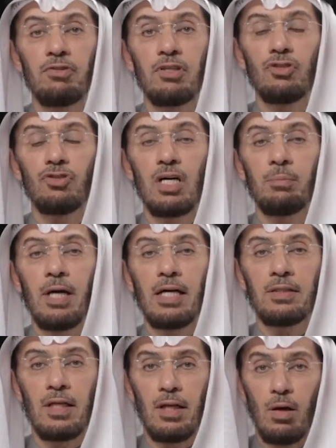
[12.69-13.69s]
في
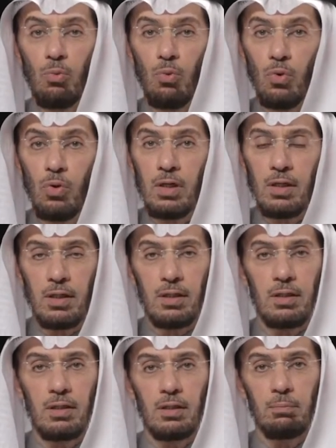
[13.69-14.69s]
جامعة اليرموك
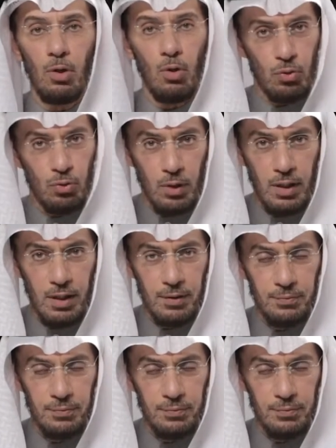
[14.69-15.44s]
بالأردن.